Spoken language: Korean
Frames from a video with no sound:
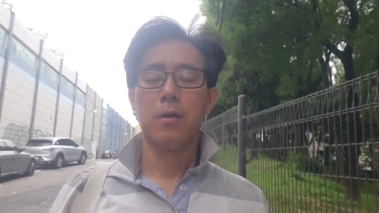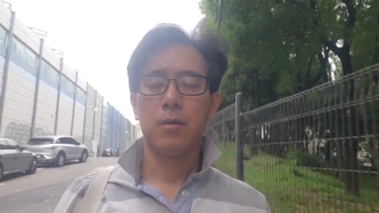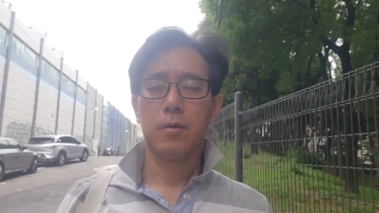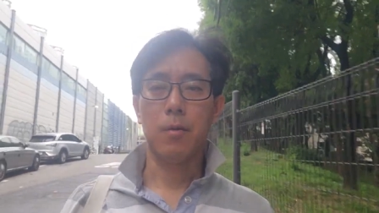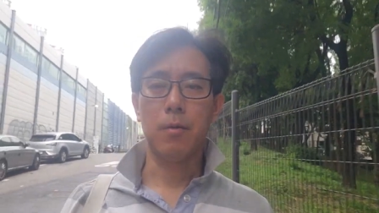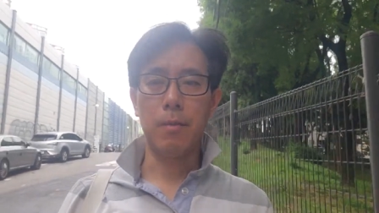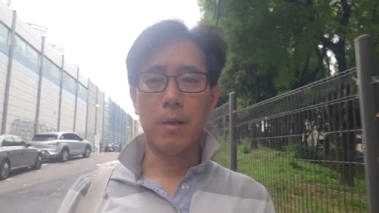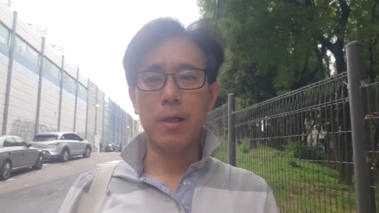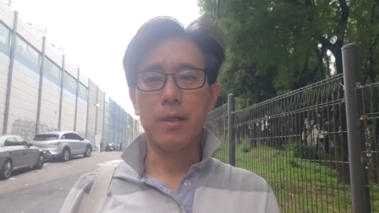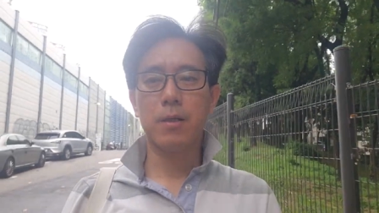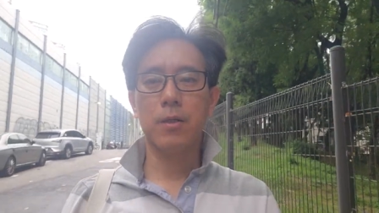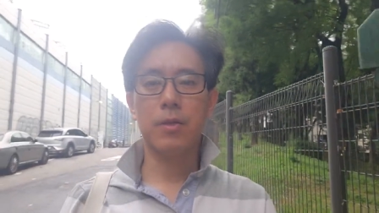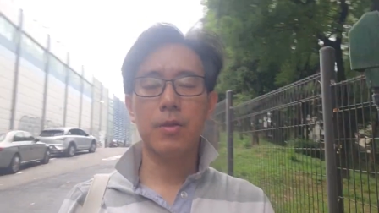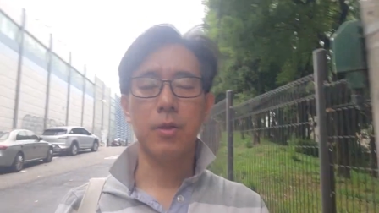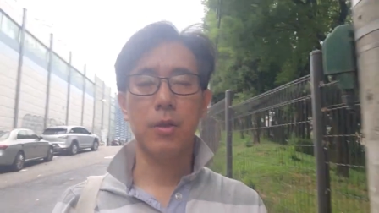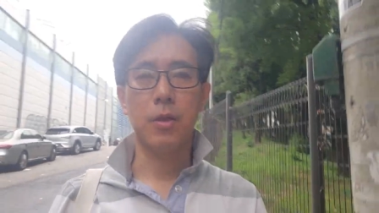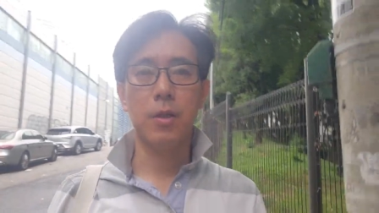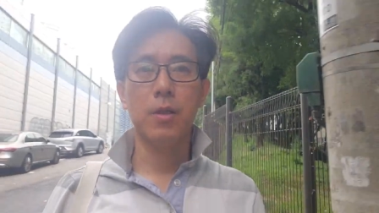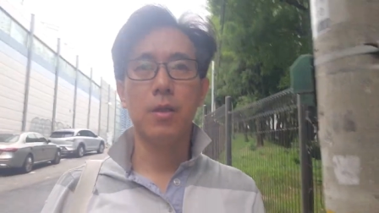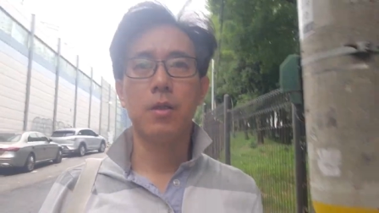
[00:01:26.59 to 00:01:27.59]
좀 많은
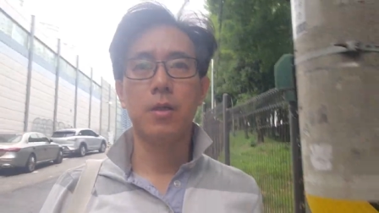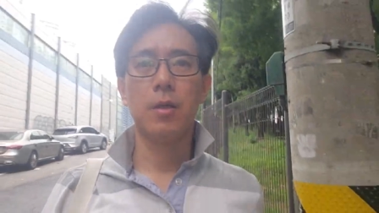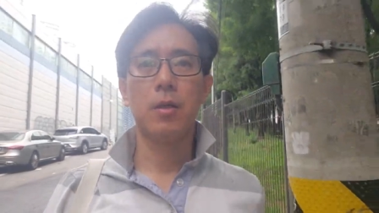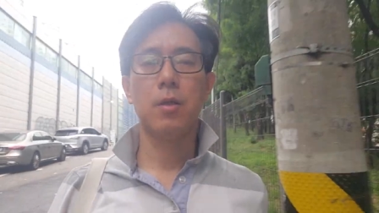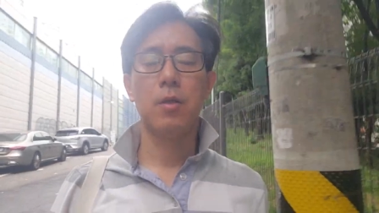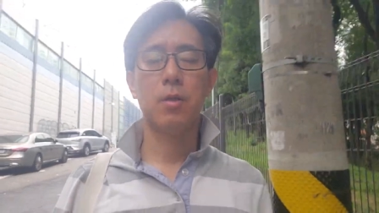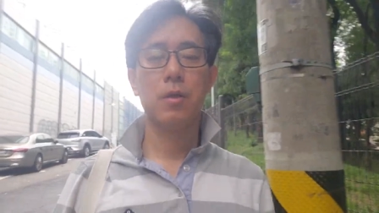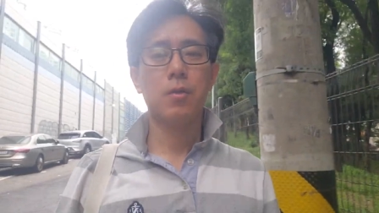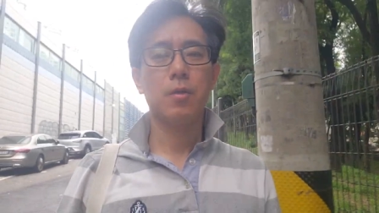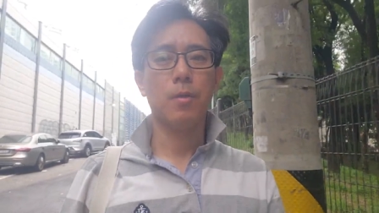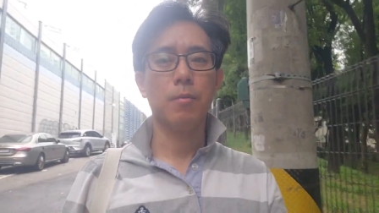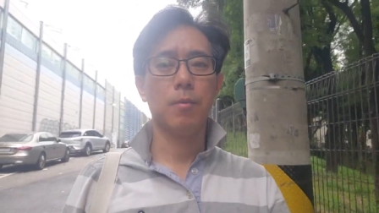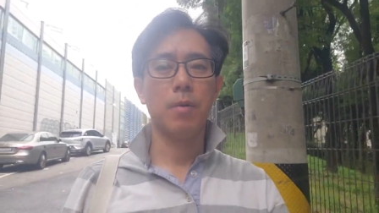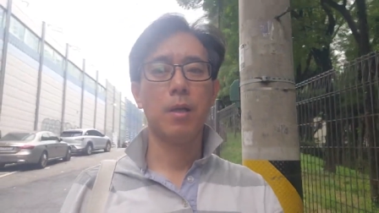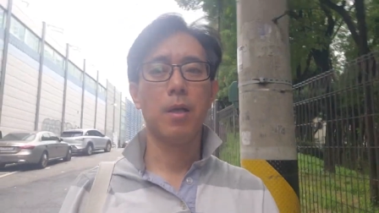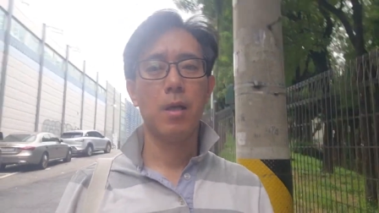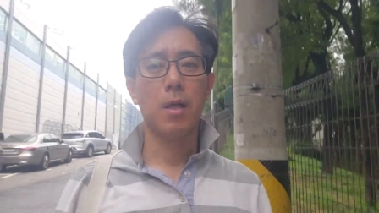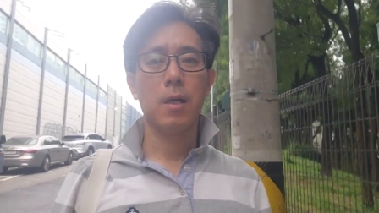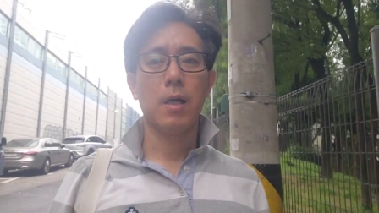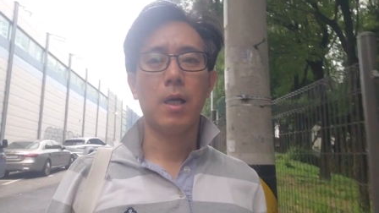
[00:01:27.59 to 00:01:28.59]
것들을 좀
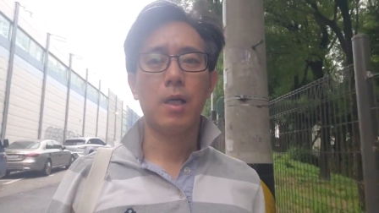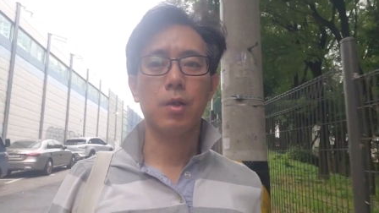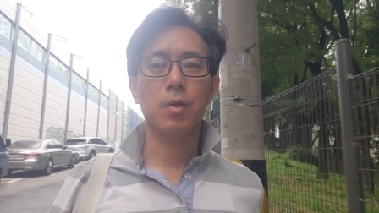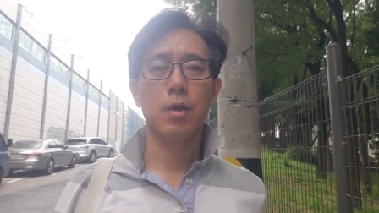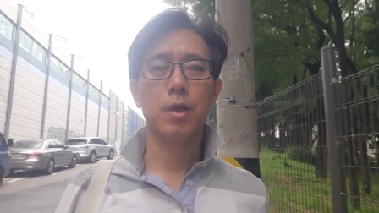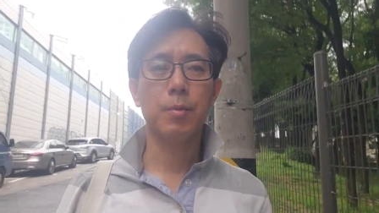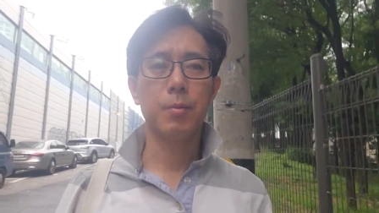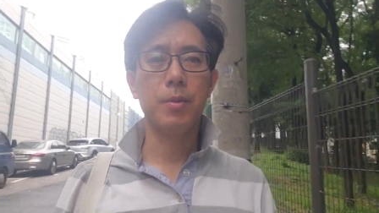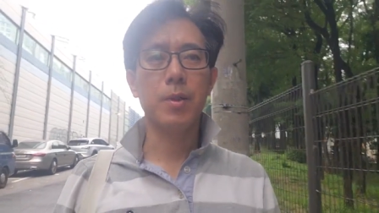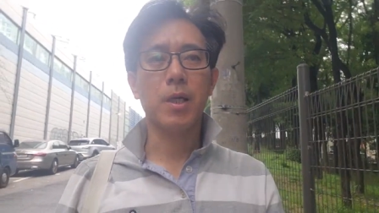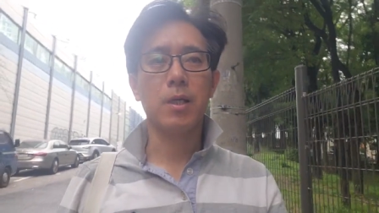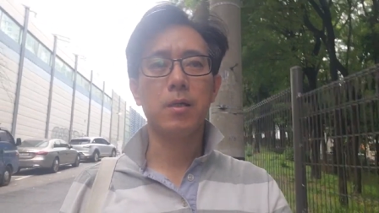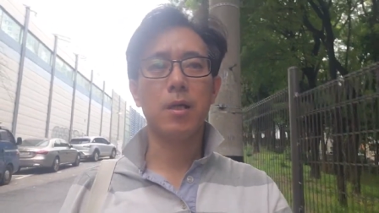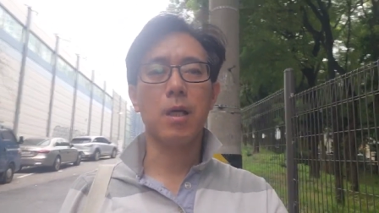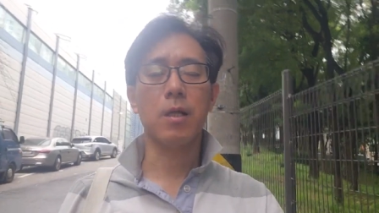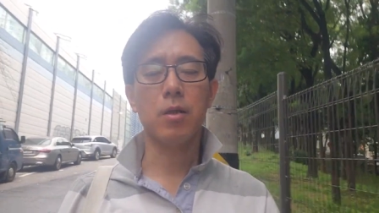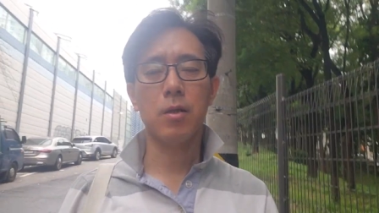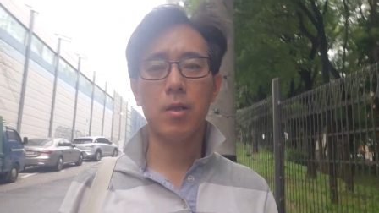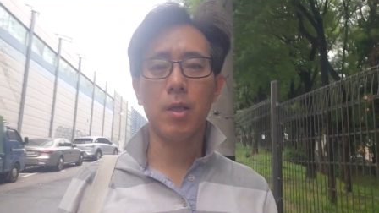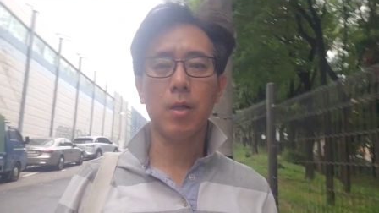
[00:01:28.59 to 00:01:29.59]
가지고 싶은데 그게
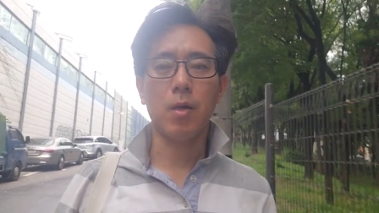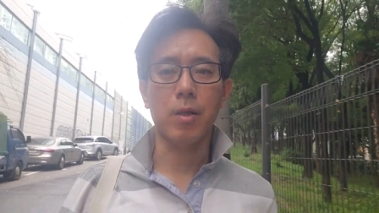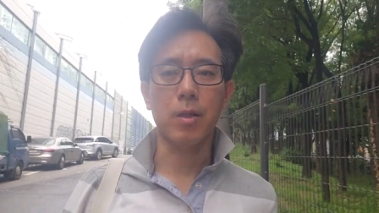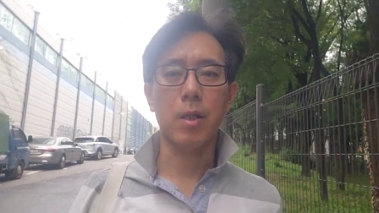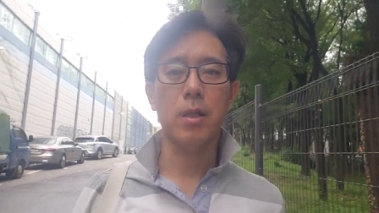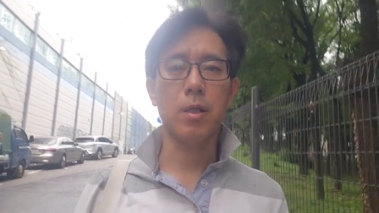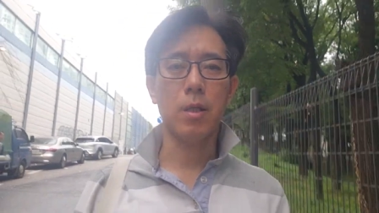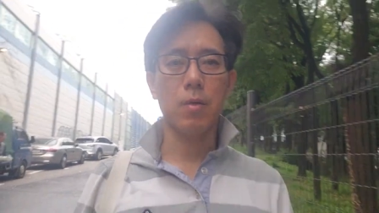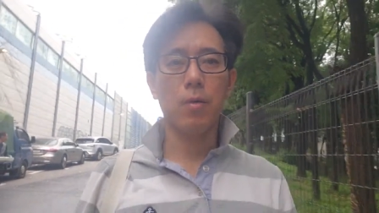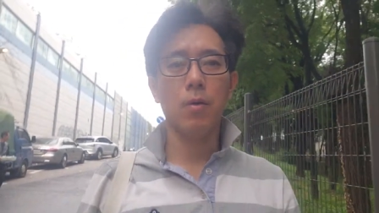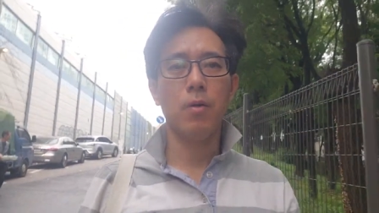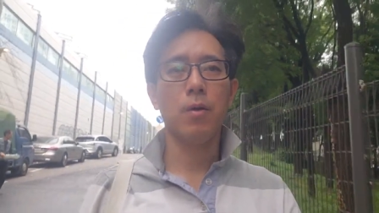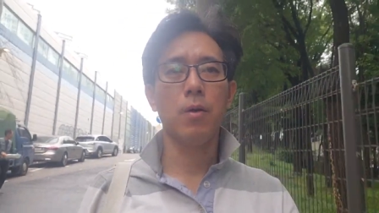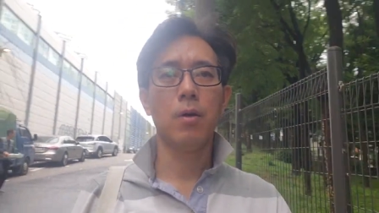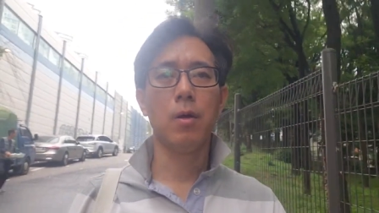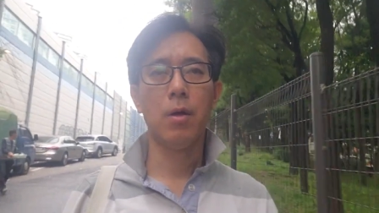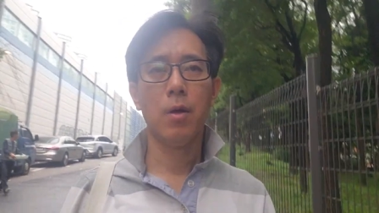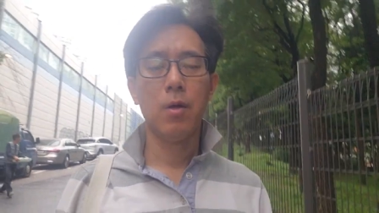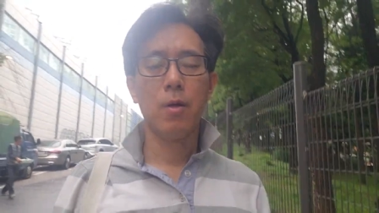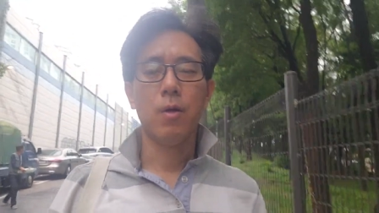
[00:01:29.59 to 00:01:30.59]
뜻대로 안 된다고
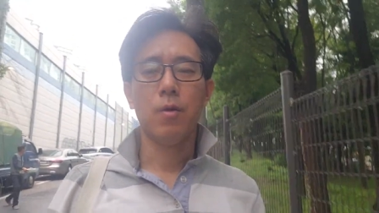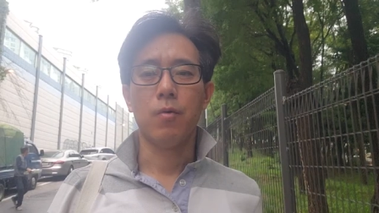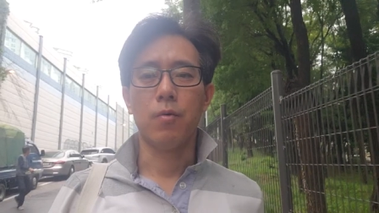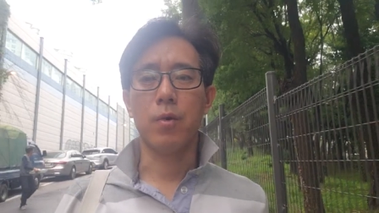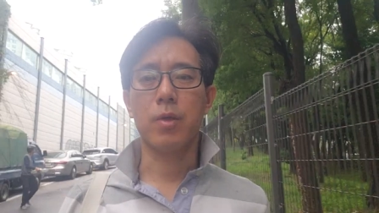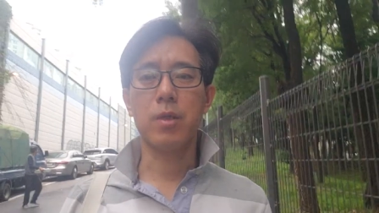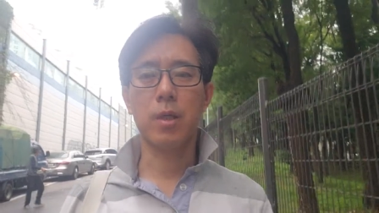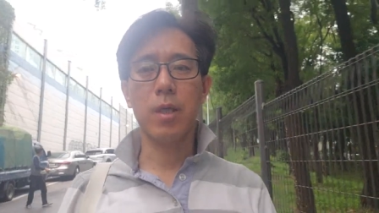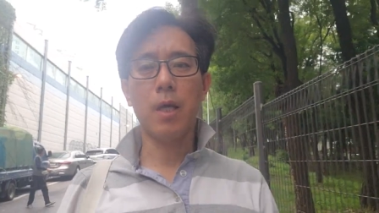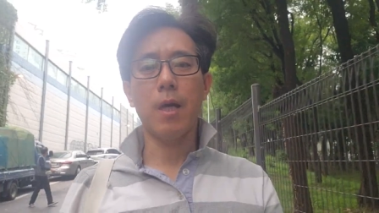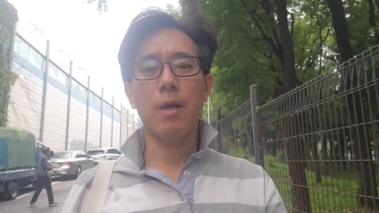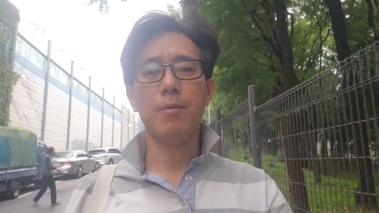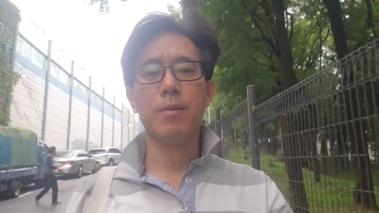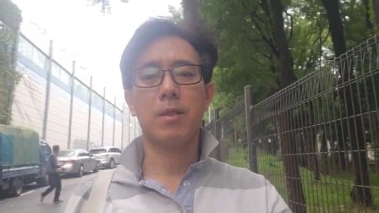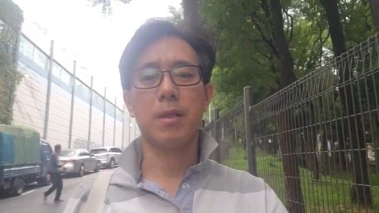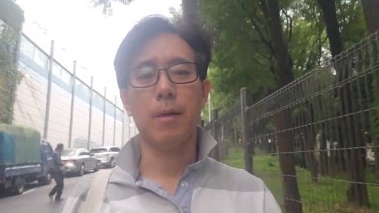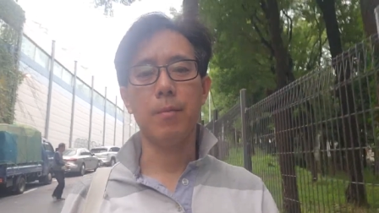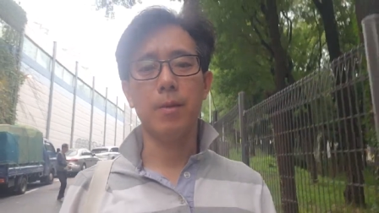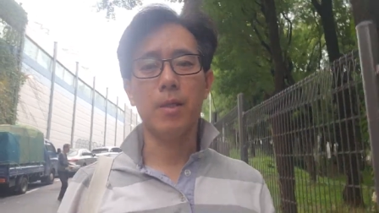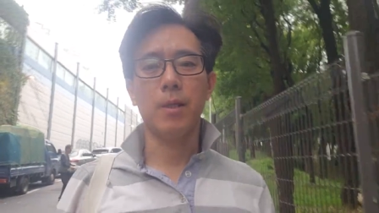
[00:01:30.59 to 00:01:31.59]

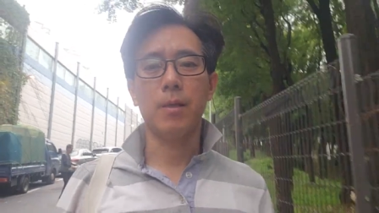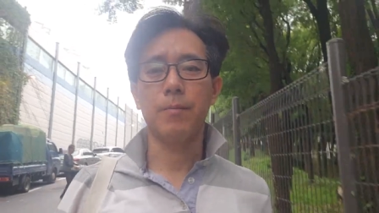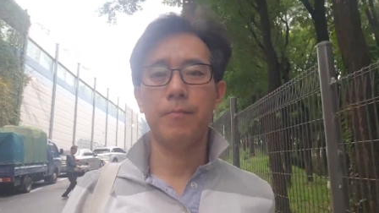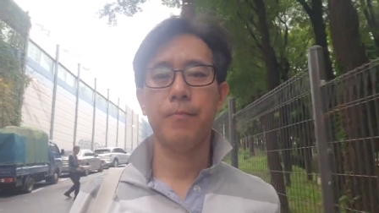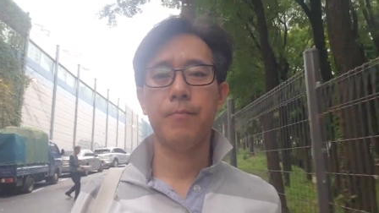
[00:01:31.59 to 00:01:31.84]
울컥해하면서 합니다